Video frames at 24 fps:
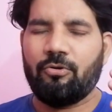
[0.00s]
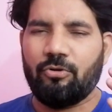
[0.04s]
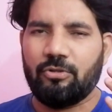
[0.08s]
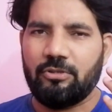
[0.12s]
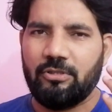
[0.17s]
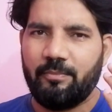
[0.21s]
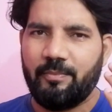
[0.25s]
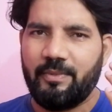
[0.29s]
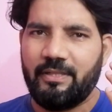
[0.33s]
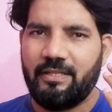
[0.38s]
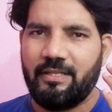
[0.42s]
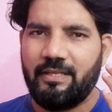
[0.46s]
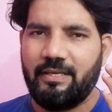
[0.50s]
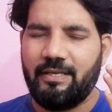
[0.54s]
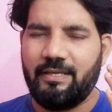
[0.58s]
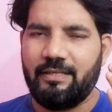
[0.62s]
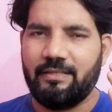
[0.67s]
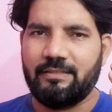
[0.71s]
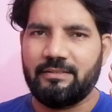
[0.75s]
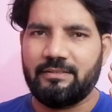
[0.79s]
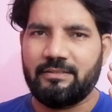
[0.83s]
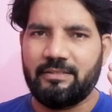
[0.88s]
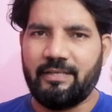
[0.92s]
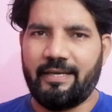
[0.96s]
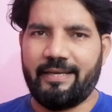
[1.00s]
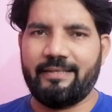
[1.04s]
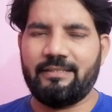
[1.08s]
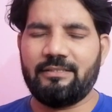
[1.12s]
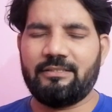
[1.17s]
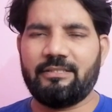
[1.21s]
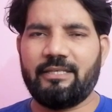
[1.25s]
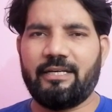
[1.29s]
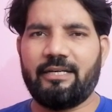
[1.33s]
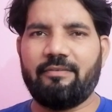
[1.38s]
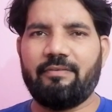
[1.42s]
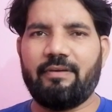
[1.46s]
కొంతమంది
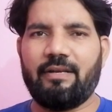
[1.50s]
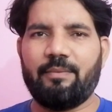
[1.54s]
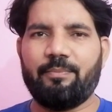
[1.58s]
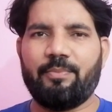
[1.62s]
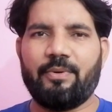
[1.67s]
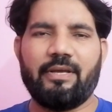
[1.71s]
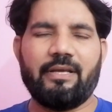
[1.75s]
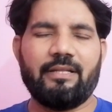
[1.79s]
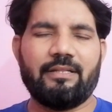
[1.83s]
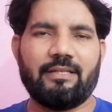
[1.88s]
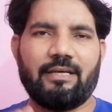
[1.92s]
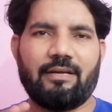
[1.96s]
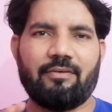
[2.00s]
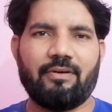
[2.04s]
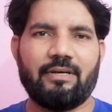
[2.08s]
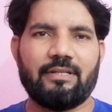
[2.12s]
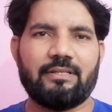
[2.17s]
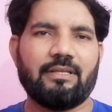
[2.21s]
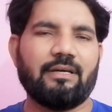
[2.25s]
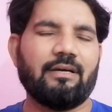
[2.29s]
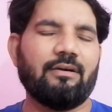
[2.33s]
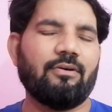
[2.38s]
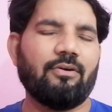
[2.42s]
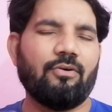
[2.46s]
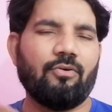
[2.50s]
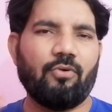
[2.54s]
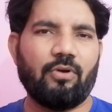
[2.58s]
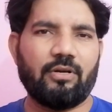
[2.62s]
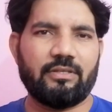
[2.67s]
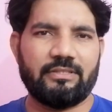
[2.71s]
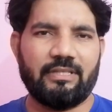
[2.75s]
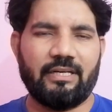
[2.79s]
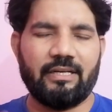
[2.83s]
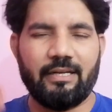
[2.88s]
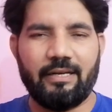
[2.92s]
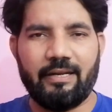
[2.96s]
సైన్స్ సైడ్ వెళ్ళిపోయి తర్వాత
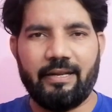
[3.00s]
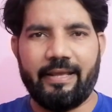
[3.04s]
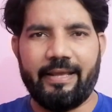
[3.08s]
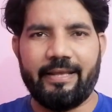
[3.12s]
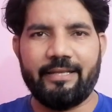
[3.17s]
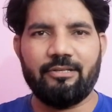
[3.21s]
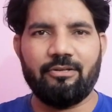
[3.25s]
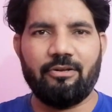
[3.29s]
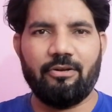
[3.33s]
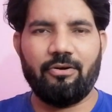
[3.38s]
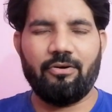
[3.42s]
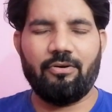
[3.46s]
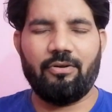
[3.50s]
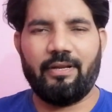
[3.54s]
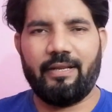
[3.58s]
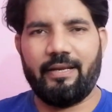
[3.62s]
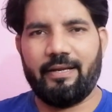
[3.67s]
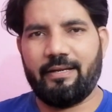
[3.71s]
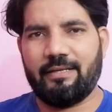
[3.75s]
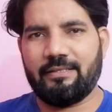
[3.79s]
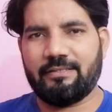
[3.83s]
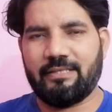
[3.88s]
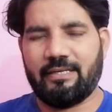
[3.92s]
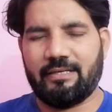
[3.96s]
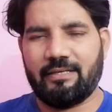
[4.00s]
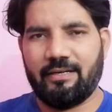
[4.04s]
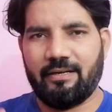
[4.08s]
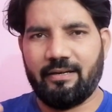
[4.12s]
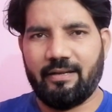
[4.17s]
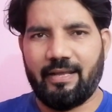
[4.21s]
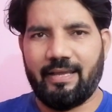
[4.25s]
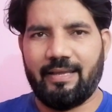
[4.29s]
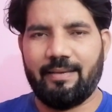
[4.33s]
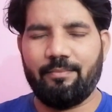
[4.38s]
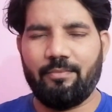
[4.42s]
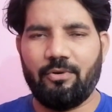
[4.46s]
ఒక సర్టెన్ ఏజ్లో లేదంటే
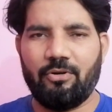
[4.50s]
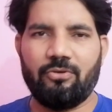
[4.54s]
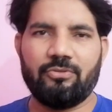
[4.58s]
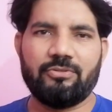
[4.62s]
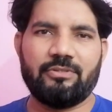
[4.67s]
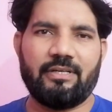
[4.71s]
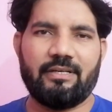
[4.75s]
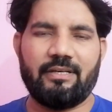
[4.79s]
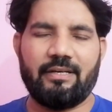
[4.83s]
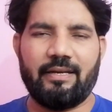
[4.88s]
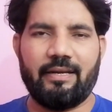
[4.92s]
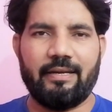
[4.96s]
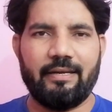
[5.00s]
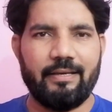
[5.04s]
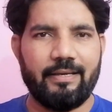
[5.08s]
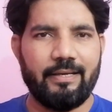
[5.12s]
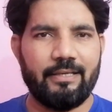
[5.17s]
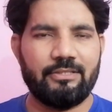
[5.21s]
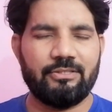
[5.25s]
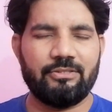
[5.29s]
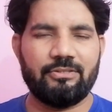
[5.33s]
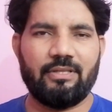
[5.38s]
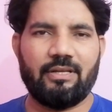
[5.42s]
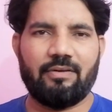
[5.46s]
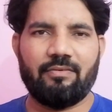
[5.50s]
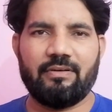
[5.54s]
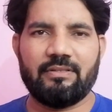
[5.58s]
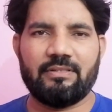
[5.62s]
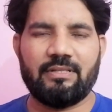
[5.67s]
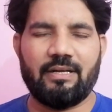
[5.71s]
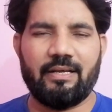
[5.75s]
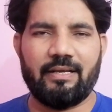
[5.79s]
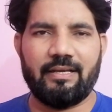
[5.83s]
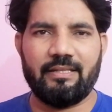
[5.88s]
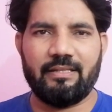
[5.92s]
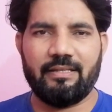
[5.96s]
సర్టెన్ టైంలో సర్టెన్ ఎడ్యుకేషన్
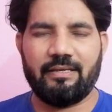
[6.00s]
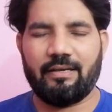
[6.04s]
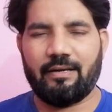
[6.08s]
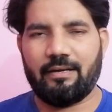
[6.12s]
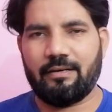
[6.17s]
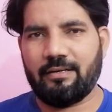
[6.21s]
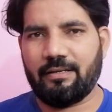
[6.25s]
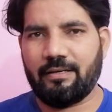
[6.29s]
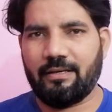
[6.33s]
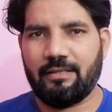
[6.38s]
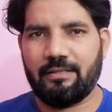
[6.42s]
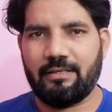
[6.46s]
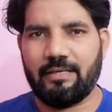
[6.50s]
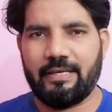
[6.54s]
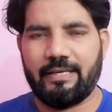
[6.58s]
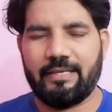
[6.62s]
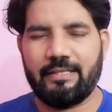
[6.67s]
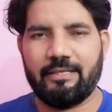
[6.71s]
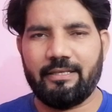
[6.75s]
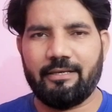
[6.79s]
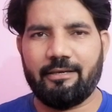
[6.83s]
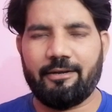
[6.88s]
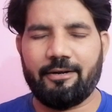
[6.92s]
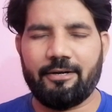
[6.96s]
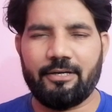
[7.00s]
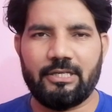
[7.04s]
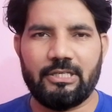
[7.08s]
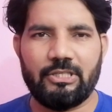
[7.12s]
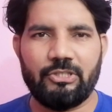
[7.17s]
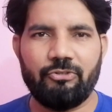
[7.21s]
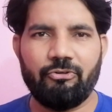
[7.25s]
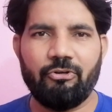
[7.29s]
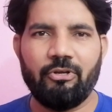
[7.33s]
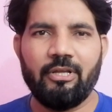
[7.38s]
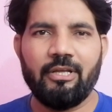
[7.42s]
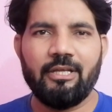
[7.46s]
తర్వాత నాకు ఇది కరెక్ట్ కాదు నాకు ఇది కరెక్ట్
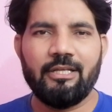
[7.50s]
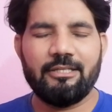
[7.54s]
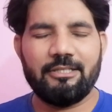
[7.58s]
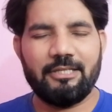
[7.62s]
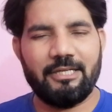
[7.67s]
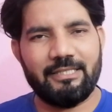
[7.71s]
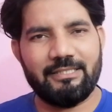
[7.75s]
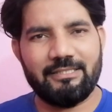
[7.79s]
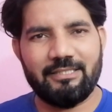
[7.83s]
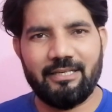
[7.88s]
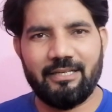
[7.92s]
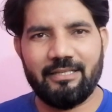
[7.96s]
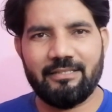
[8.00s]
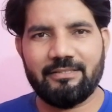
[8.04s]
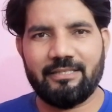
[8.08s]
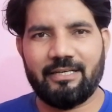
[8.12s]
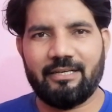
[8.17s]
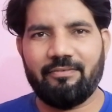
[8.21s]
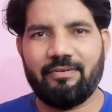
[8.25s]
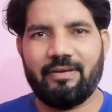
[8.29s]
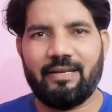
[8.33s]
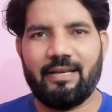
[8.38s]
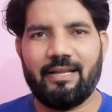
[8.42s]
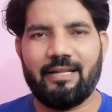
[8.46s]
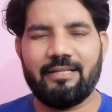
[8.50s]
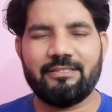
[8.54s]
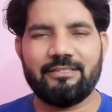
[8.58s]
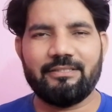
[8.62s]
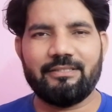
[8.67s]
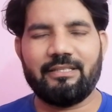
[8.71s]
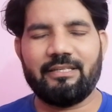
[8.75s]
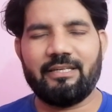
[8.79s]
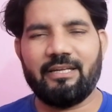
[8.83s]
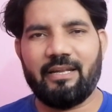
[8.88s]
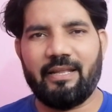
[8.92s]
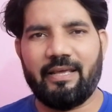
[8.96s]
నేను ఇంజనీరింగ్ సైడ్
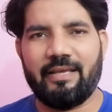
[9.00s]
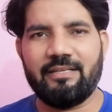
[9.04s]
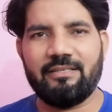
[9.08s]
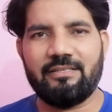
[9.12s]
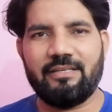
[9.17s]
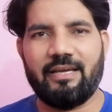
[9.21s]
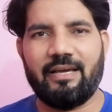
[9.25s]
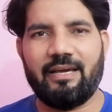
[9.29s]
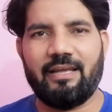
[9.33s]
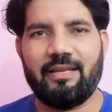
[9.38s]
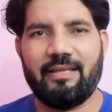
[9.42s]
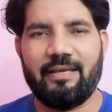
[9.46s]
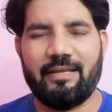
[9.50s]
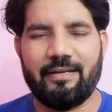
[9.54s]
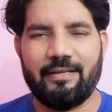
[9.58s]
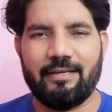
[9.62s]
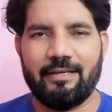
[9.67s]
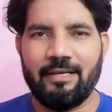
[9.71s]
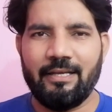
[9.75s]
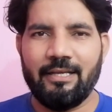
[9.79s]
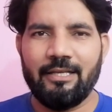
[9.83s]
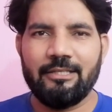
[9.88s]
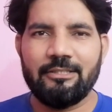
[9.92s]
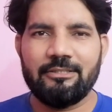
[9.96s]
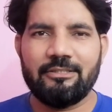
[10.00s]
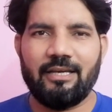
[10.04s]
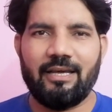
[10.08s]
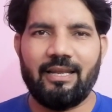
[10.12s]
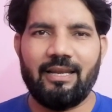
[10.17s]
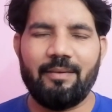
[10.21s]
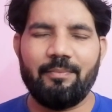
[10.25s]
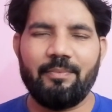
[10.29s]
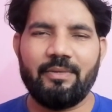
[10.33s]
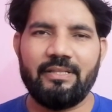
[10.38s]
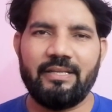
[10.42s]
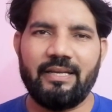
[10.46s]
వెళ్ళాల్సింది నేను ఏం చేయాలి అని
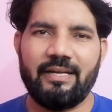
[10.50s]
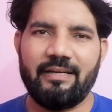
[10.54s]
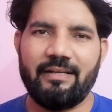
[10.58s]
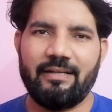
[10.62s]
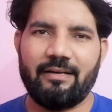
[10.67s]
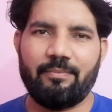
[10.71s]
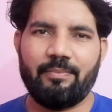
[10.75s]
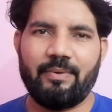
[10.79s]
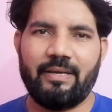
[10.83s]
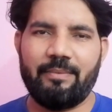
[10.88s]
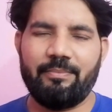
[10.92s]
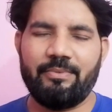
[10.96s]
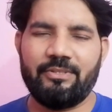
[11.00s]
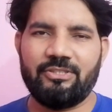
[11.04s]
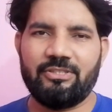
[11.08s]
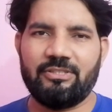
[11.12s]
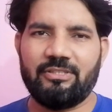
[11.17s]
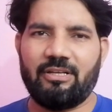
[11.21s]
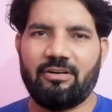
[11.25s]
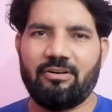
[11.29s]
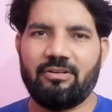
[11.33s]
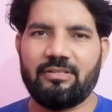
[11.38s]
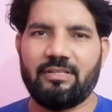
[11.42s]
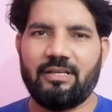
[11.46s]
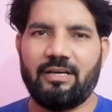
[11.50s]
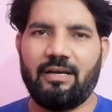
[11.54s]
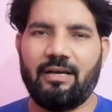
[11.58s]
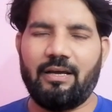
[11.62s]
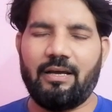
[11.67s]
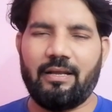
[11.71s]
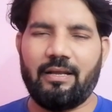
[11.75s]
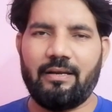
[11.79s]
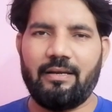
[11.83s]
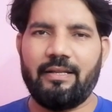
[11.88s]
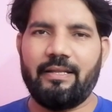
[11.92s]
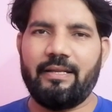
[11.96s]
చాలామంది ఇంటర్ బైపీసీ తర్వాత
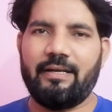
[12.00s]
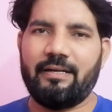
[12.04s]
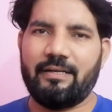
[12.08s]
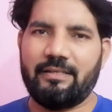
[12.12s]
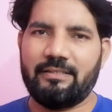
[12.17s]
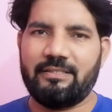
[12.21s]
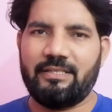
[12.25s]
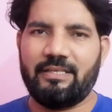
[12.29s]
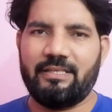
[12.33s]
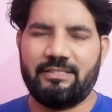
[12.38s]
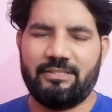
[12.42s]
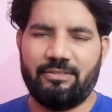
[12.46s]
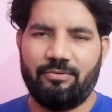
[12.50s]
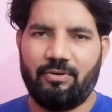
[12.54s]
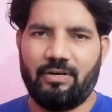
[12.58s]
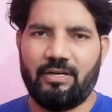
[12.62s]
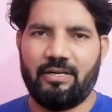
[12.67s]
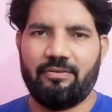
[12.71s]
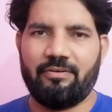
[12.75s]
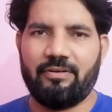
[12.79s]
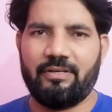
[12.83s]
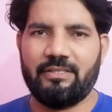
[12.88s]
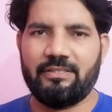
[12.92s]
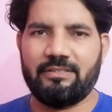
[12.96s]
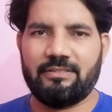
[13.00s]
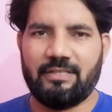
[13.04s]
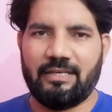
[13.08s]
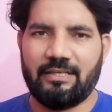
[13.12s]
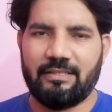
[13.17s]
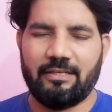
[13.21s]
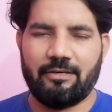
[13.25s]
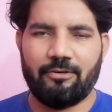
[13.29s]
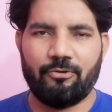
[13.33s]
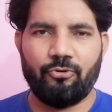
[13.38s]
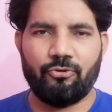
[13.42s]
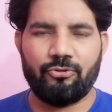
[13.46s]
లేదంటే సిఈసి వాట్ ఎవర్ ఇట్ ఇస్
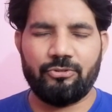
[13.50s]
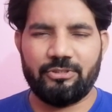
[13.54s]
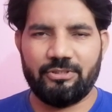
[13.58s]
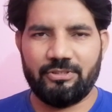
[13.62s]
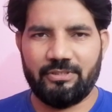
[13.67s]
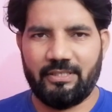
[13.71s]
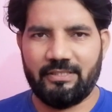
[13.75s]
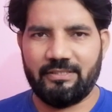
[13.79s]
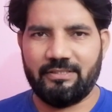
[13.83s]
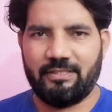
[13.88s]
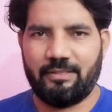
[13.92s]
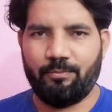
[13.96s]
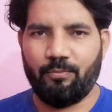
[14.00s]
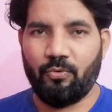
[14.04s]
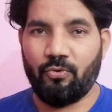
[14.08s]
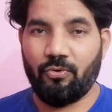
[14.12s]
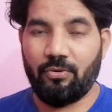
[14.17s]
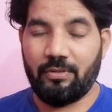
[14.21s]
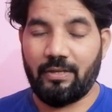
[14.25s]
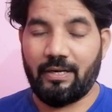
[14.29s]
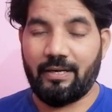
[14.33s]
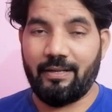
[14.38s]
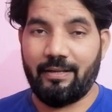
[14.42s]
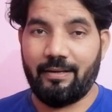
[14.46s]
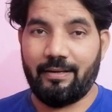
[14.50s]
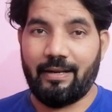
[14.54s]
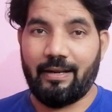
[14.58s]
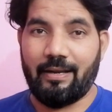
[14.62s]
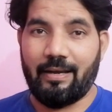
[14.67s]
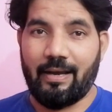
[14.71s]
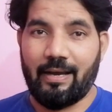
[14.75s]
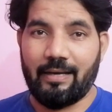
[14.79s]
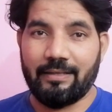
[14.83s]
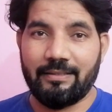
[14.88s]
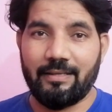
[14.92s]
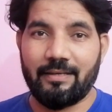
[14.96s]
అదర్ కోర్సెస్ చేసి మోర్ అంటే
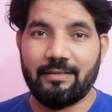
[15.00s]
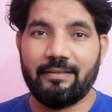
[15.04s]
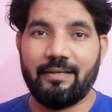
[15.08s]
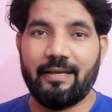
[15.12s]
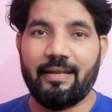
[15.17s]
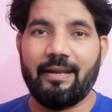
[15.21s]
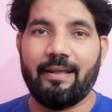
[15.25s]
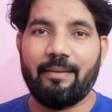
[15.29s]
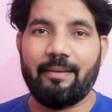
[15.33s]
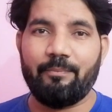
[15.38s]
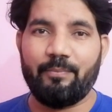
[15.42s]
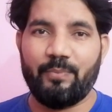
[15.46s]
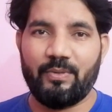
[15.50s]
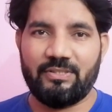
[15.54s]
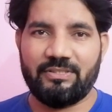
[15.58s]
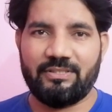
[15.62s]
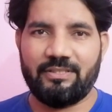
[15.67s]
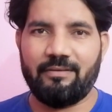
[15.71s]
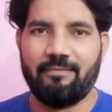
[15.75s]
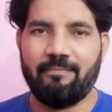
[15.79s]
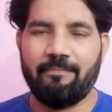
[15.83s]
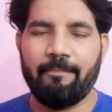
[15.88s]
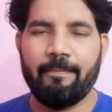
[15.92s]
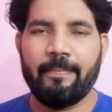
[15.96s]
అదర్ దాన్ ఎంపీసీ